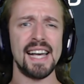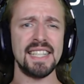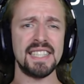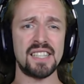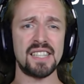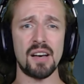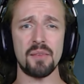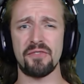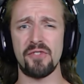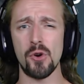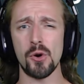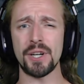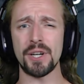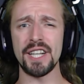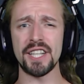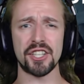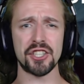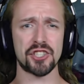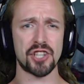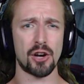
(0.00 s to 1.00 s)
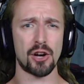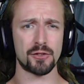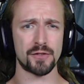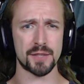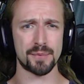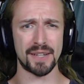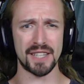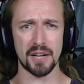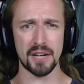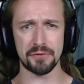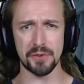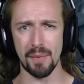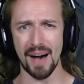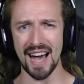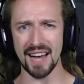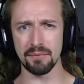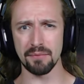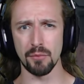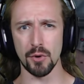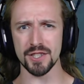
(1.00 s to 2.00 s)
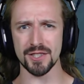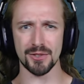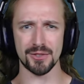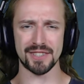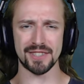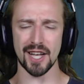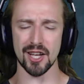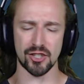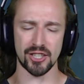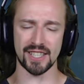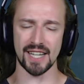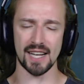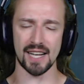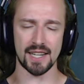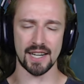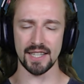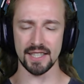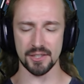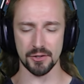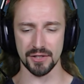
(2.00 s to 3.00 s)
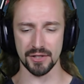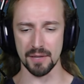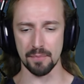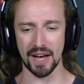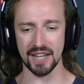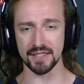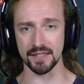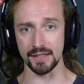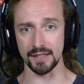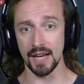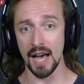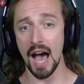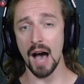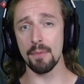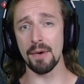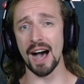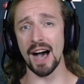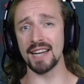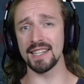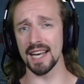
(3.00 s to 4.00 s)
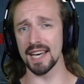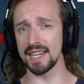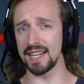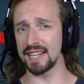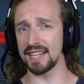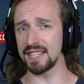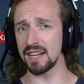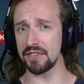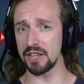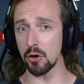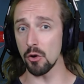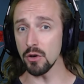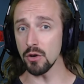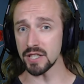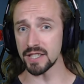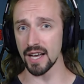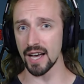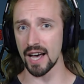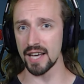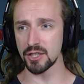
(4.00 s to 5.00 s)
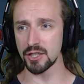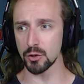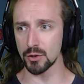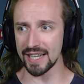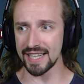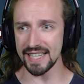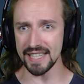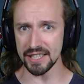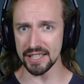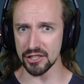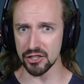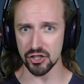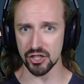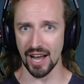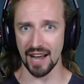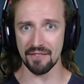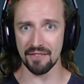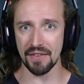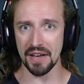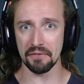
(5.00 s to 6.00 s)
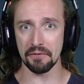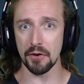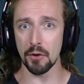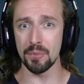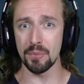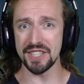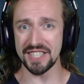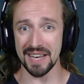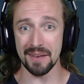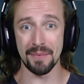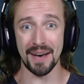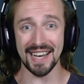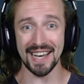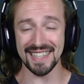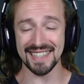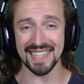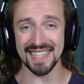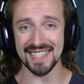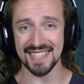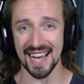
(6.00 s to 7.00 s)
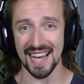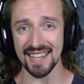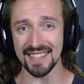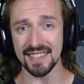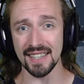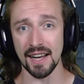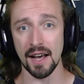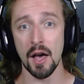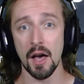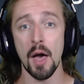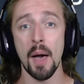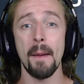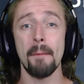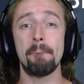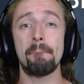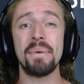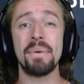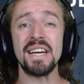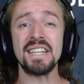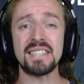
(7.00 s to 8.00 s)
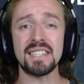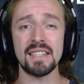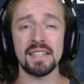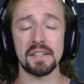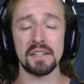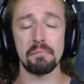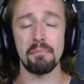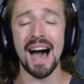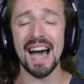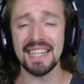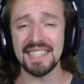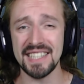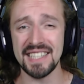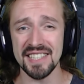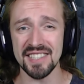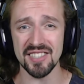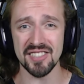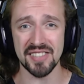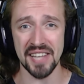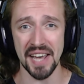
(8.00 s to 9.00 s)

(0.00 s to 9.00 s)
Ich habe wirklich geschaut, was man dafür machen muss und da steht leider nicht zur Debatte. Aber andere Länder wie Österreich oder Liechtenstein werden für mich immer interessanter. Bitte macht dieses